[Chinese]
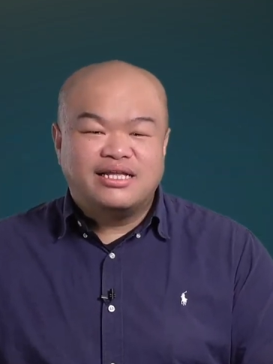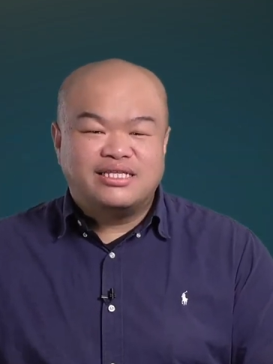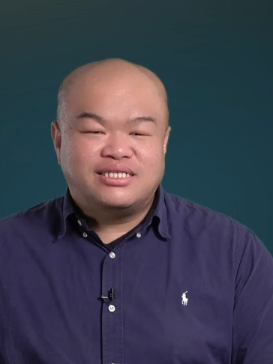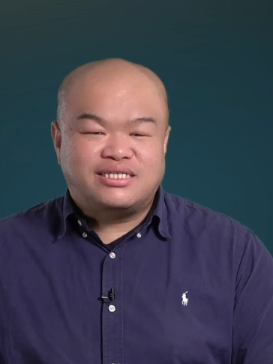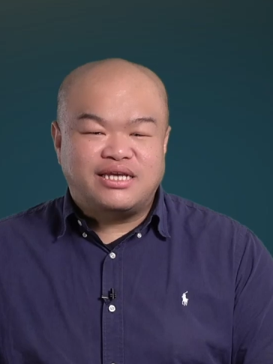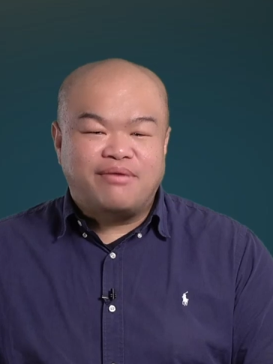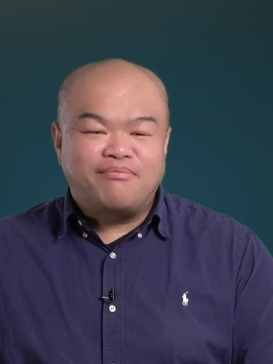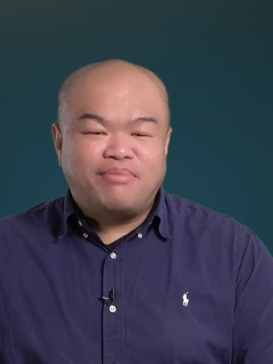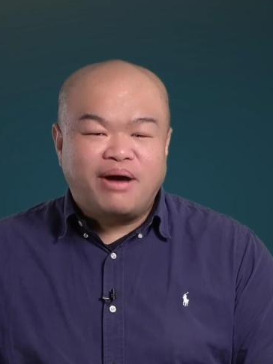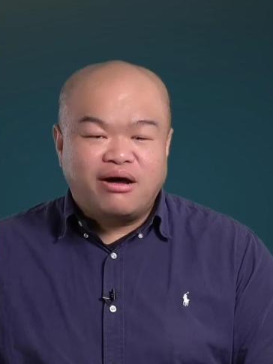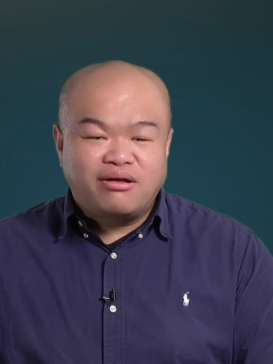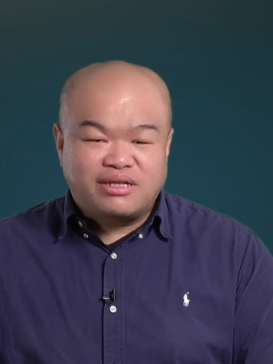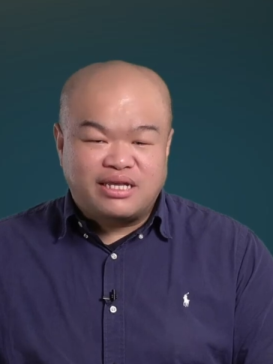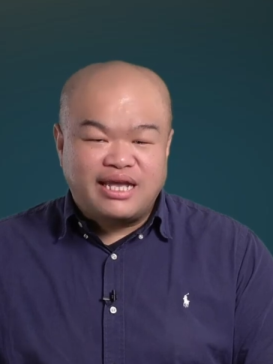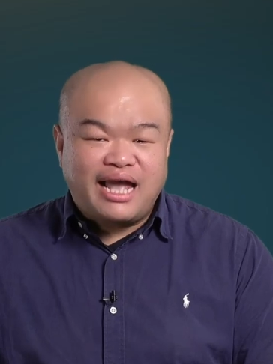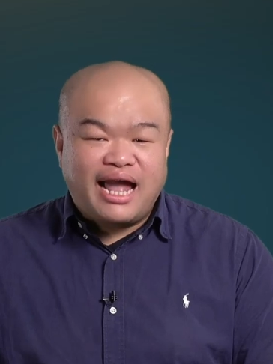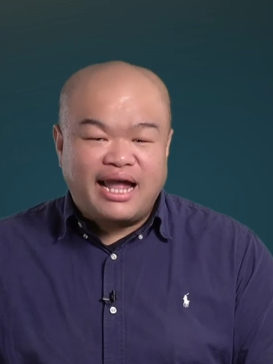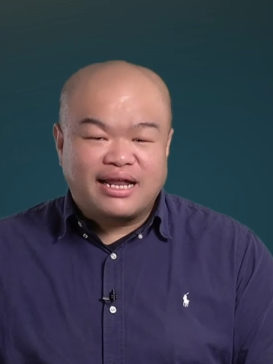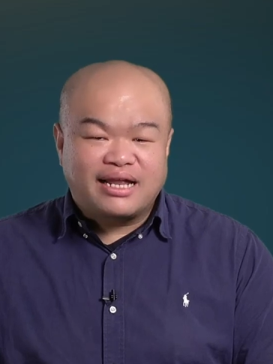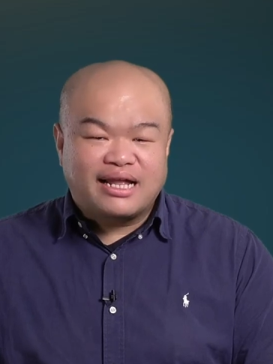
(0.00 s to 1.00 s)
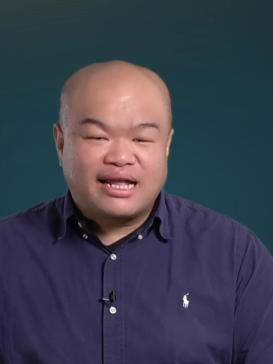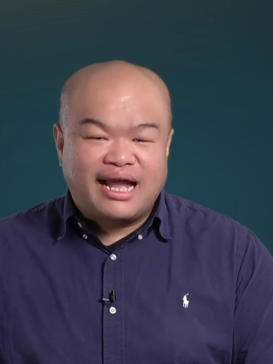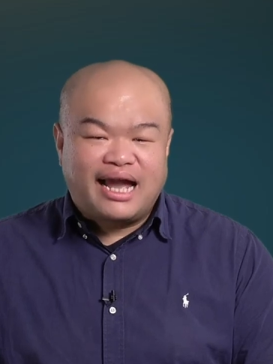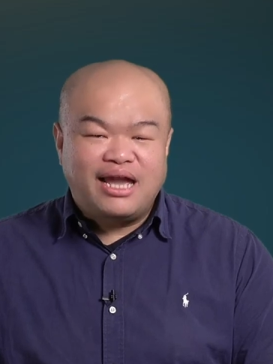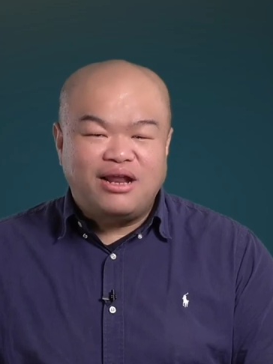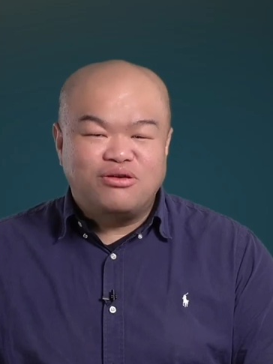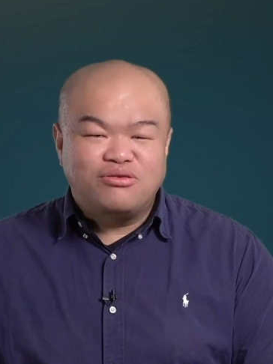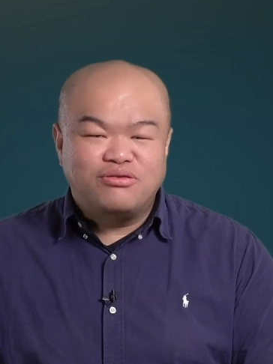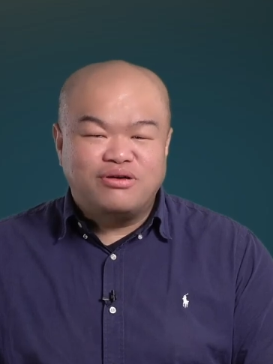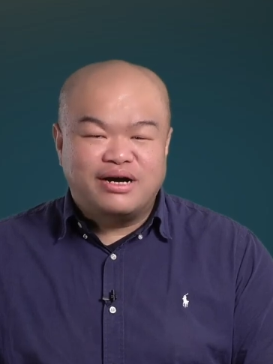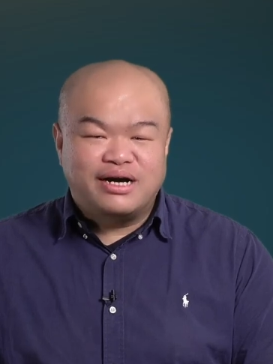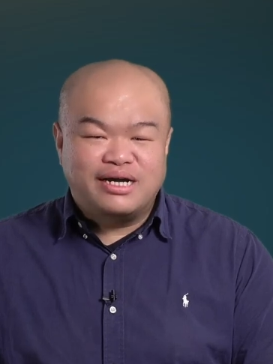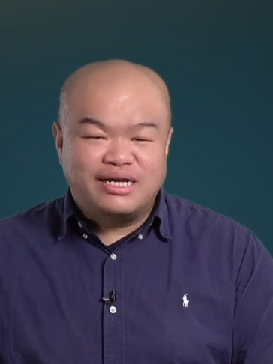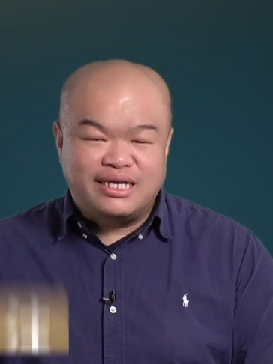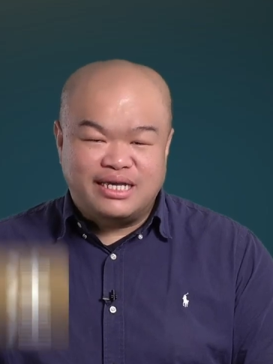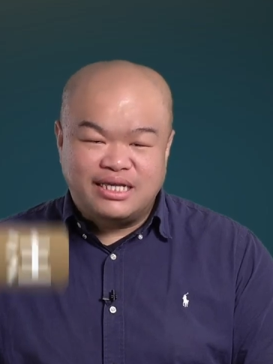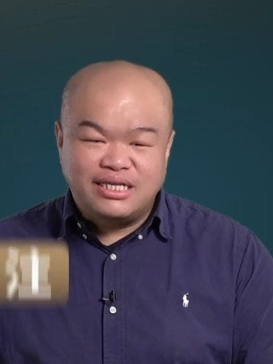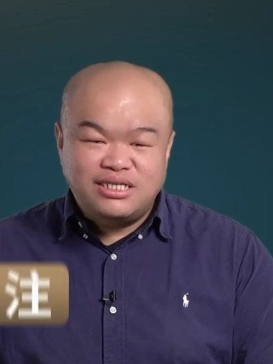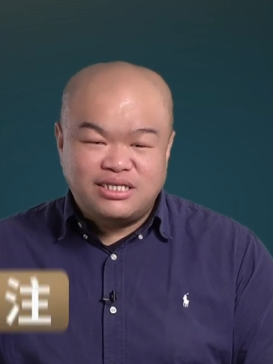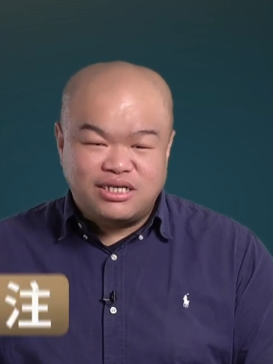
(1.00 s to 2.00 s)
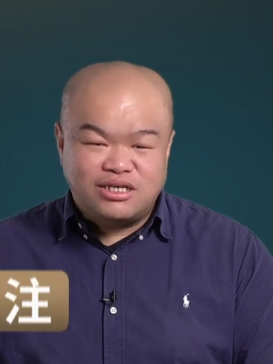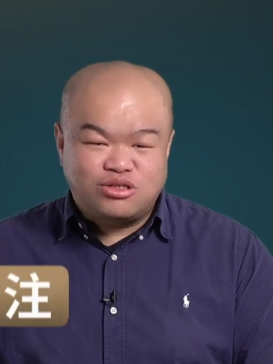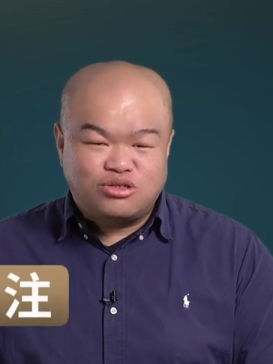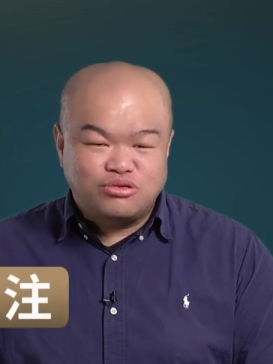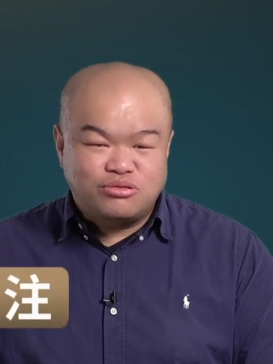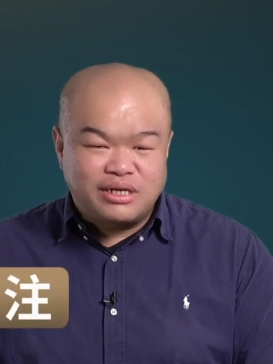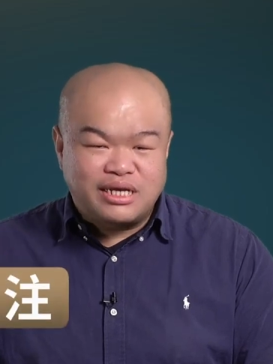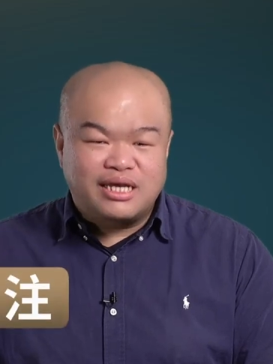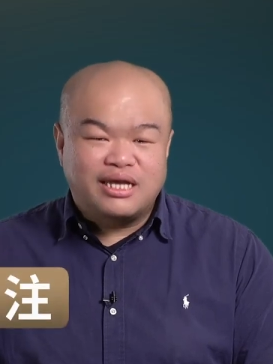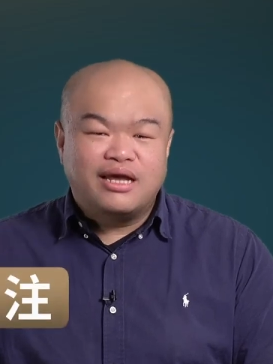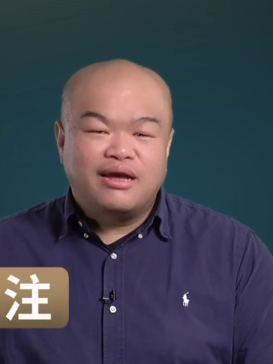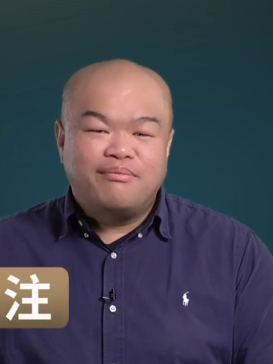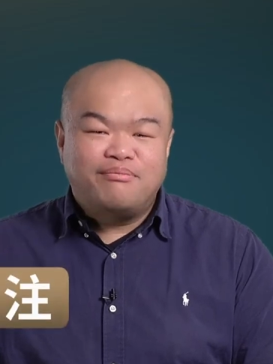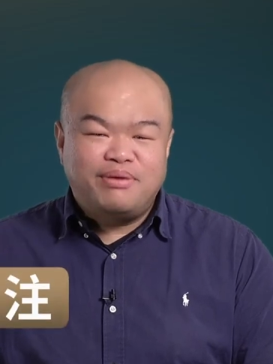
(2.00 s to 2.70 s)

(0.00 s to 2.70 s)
简报提案该如何引起注意，